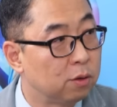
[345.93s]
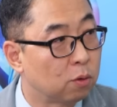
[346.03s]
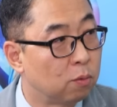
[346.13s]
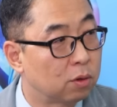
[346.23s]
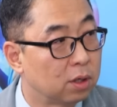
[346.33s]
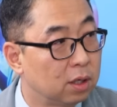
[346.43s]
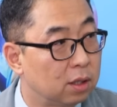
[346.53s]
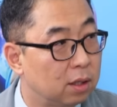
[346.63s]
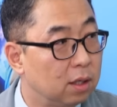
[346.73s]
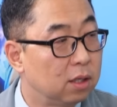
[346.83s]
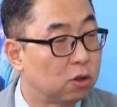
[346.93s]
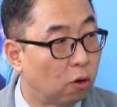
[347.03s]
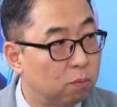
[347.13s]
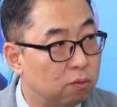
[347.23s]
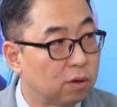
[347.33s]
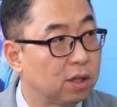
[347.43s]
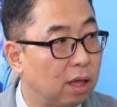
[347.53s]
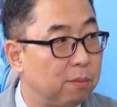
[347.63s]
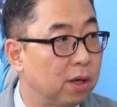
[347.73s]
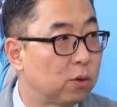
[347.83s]
종목들은 전분기
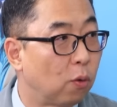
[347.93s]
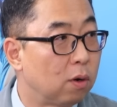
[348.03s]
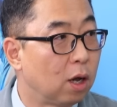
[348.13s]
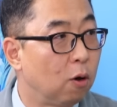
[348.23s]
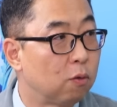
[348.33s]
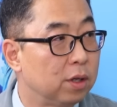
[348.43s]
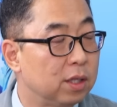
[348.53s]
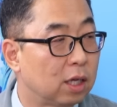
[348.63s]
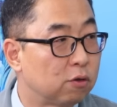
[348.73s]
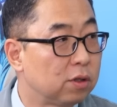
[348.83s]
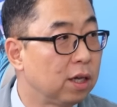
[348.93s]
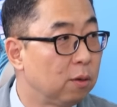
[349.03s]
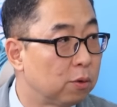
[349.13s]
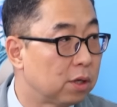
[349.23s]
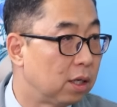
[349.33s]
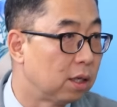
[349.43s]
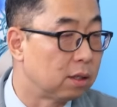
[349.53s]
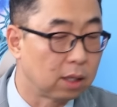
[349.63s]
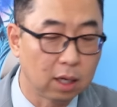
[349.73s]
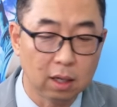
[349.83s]
대비해서 음. 올라오고 있느냐 추세를 보셔야
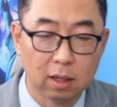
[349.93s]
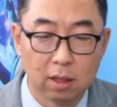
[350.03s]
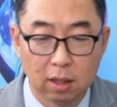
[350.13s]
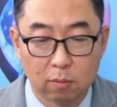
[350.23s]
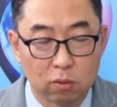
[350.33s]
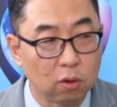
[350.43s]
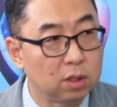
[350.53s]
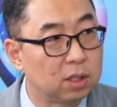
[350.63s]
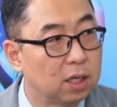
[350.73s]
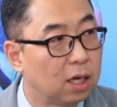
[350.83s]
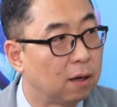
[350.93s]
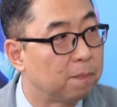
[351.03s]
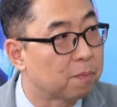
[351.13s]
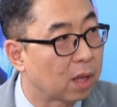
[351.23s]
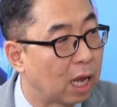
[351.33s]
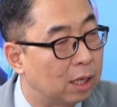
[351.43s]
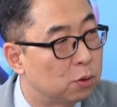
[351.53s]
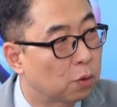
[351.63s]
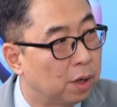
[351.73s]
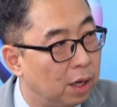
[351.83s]
되는데 물론 이제 안
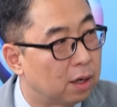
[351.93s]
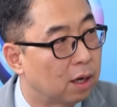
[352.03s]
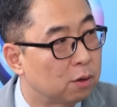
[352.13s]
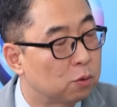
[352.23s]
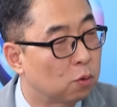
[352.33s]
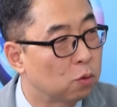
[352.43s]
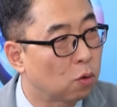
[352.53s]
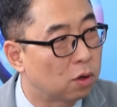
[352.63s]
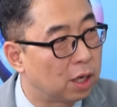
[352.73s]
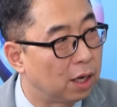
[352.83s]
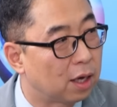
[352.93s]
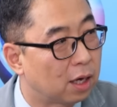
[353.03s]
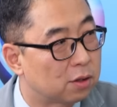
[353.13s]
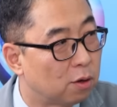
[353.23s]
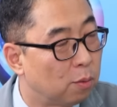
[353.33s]
좋게 얘기하는 쪽은 또 그렇게 얘기하죠.